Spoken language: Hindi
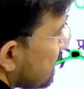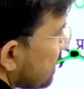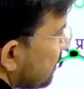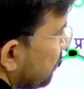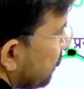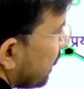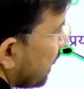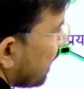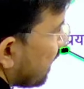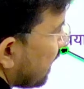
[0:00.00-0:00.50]
से
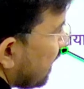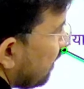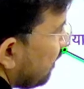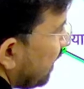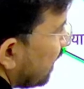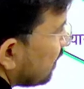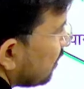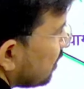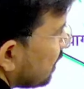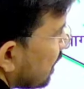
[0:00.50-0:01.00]

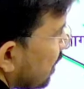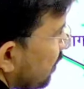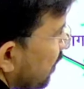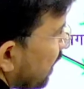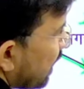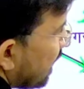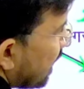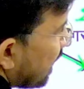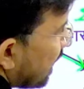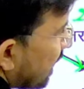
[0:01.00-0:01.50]
फरक्काबाद होते हुए
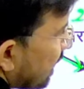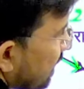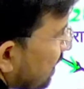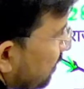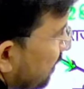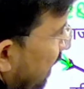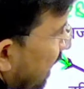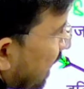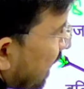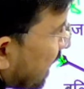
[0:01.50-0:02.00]
गंगा नदी
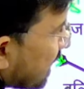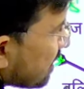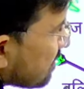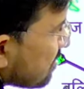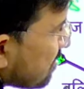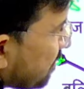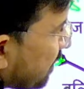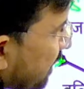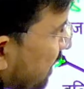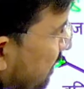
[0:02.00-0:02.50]
बांग्लादेश
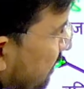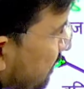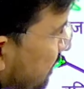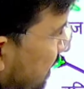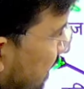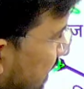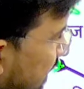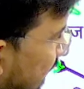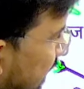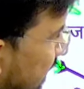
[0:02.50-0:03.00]
में प्रवेश
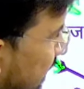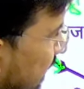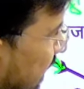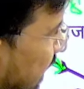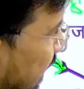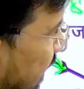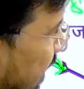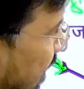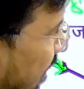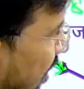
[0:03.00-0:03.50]
कर जाती
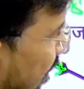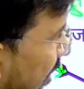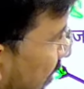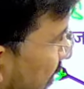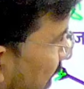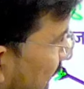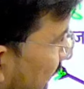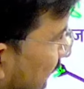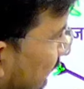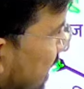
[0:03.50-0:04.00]
है और
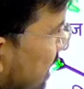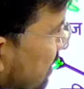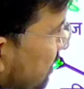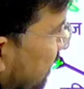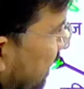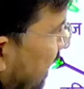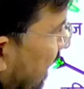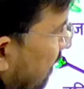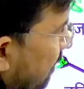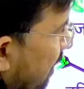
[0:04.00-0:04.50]
बांग्लादेश
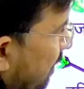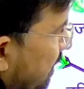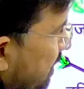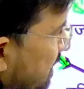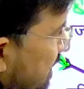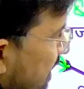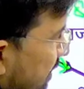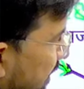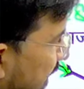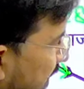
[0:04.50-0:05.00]
में नाम अभी
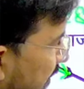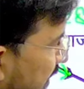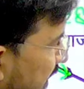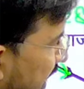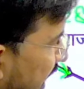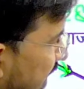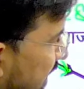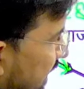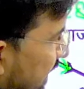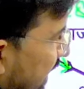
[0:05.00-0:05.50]
इसके पहले
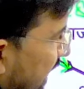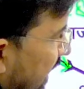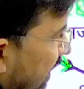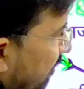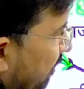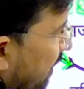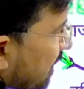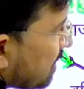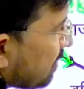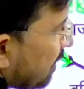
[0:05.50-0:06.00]
बताया थे क्या है
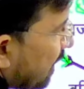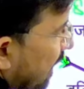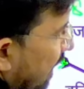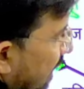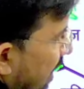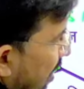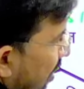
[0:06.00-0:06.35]
पद्मा